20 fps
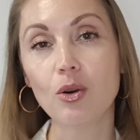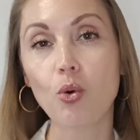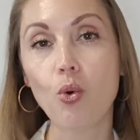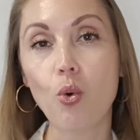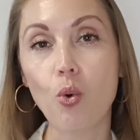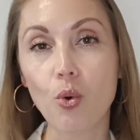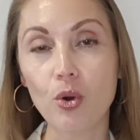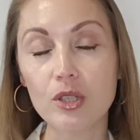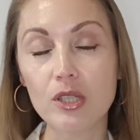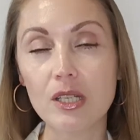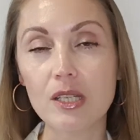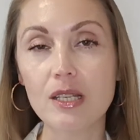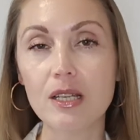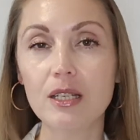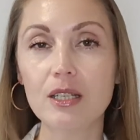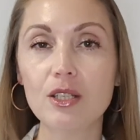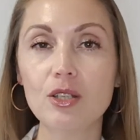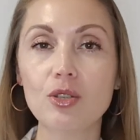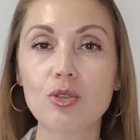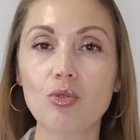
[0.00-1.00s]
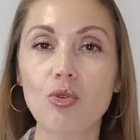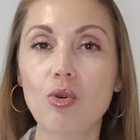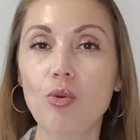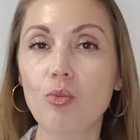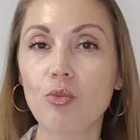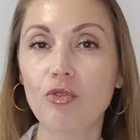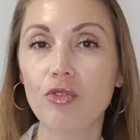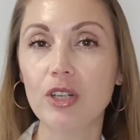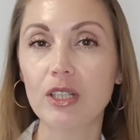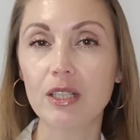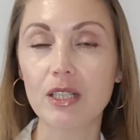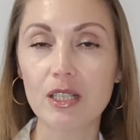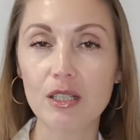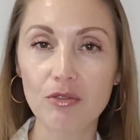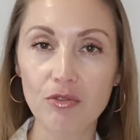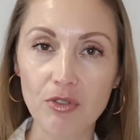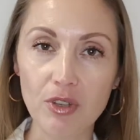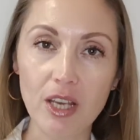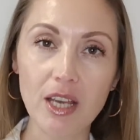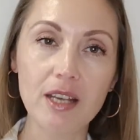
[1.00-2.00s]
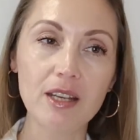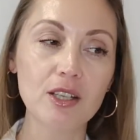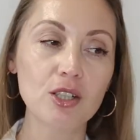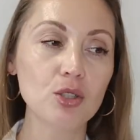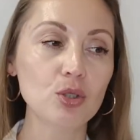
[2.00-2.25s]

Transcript: уходе за лицом в этой сфере,